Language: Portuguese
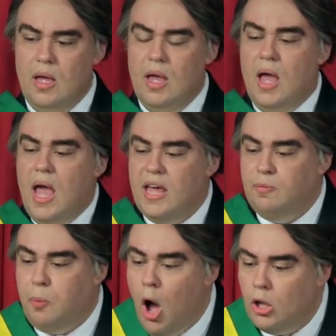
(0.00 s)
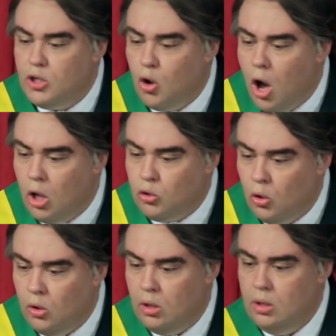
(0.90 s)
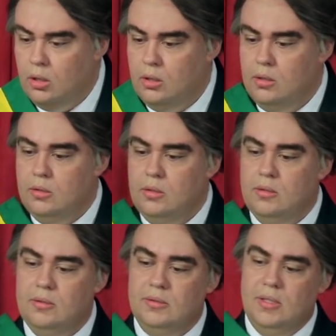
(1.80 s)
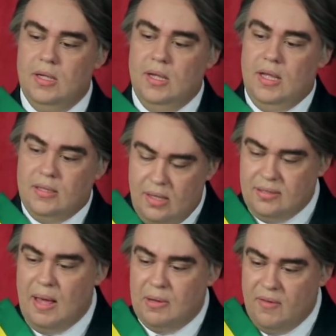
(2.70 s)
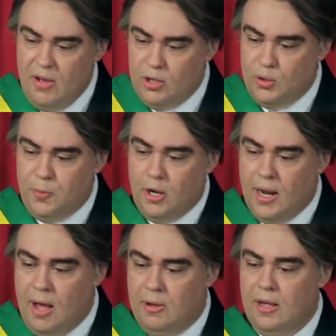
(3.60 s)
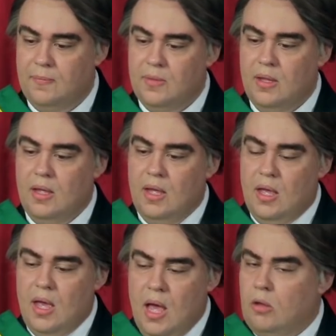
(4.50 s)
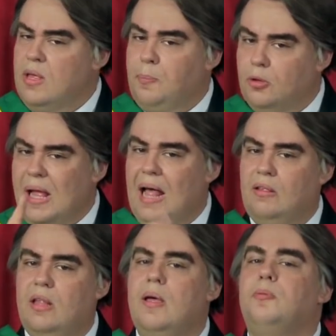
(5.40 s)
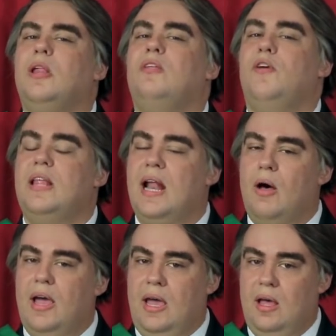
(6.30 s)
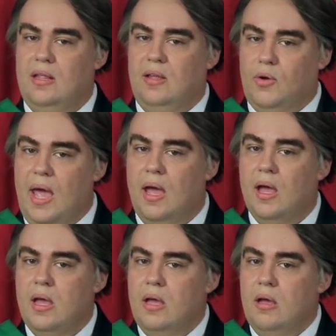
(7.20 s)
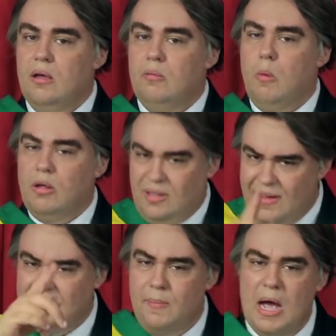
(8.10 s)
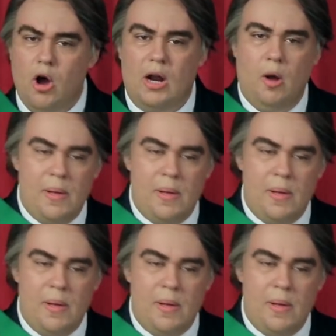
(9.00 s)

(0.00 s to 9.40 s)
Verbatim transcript: Não. Responde, gordo! Você sabe quem veio hoje no programa? Não. É um deputado, é um deputado federal aí, tá ok? Bom, você vai saber agora.